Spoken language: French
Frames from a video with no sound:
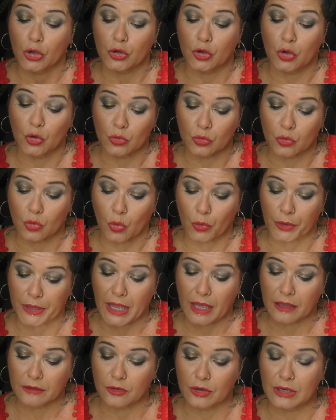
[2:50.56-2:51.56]
Quand on
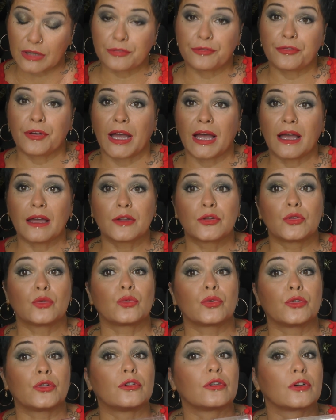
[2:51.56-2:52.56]
regarde les phares,
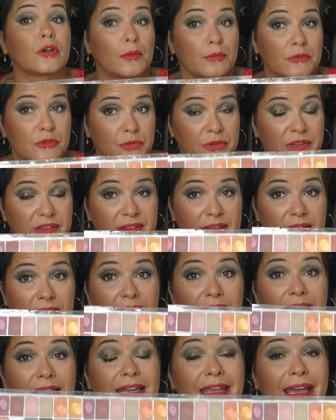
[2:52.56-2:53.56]
donc comme je vous
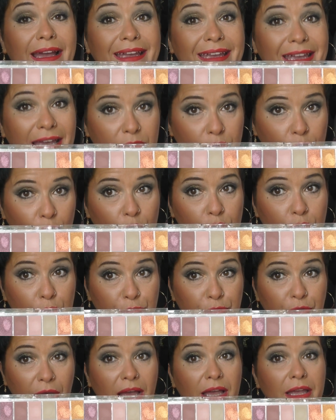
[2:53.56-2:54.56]
disais, il y a 14
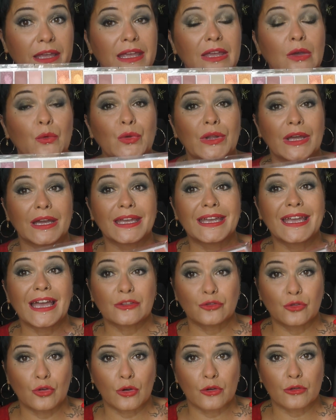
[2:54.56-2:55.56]
phares et on a
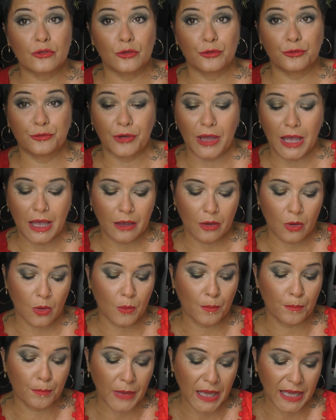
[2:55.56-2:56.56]
14
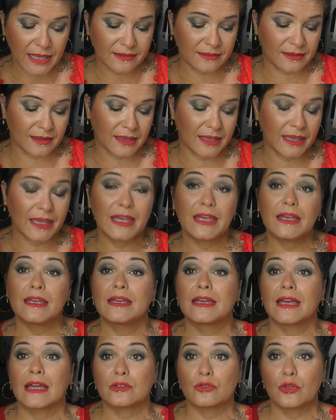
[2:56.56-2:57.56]
phares mat
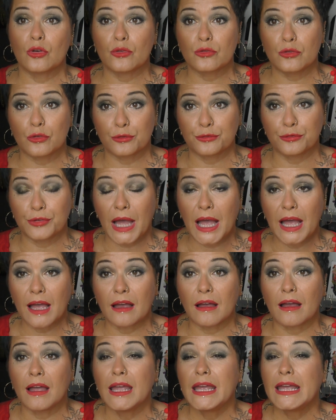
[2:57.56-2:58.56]
et 14
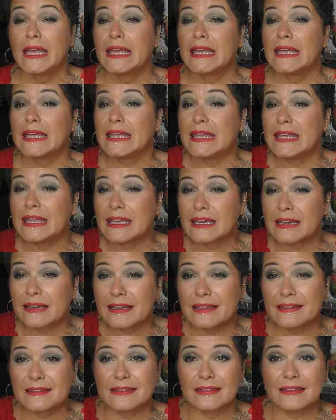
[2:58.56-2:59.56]
phares
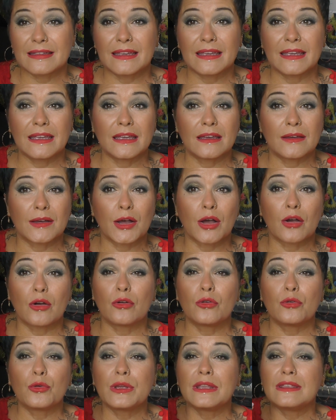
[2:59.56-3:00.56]
irisés,
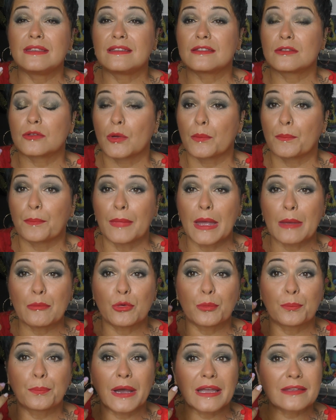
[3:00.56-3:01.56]
eux ils disent
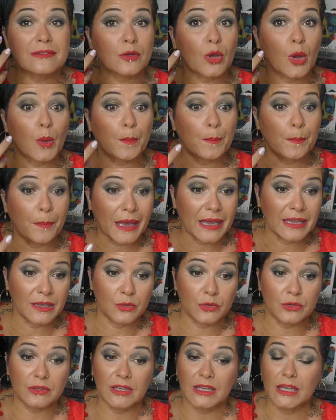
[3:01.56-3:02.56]
même presque
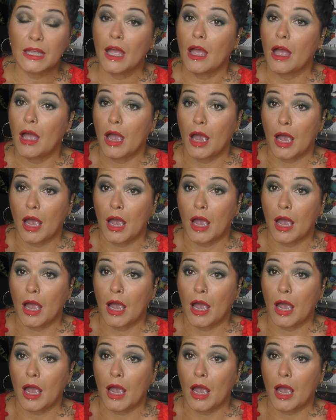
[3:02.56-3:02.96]
pailletés.